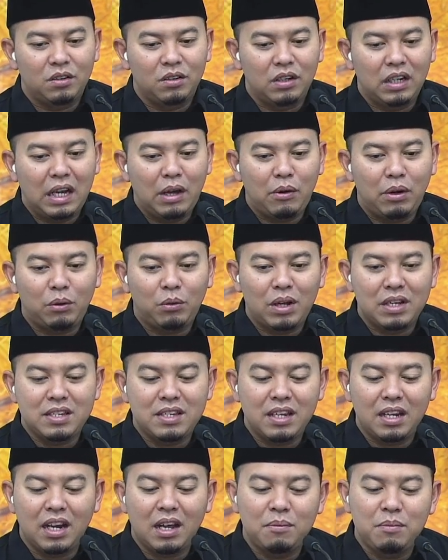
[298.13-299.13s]
lewat
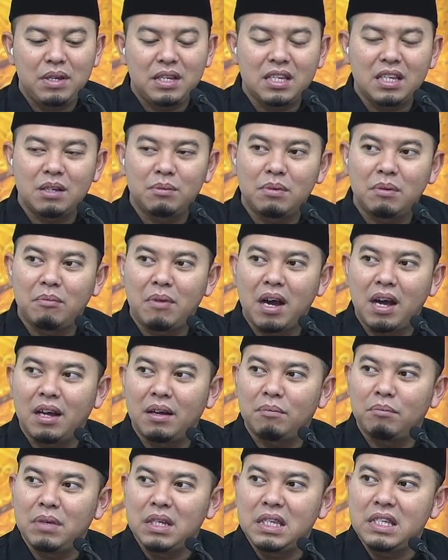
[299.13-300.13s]
wasilah bisa
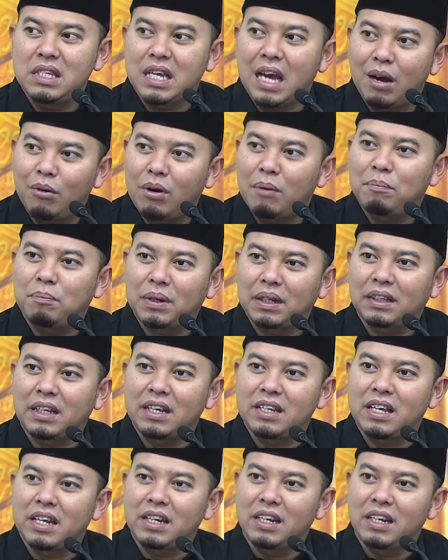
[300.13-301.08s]
menjawab pertanyaan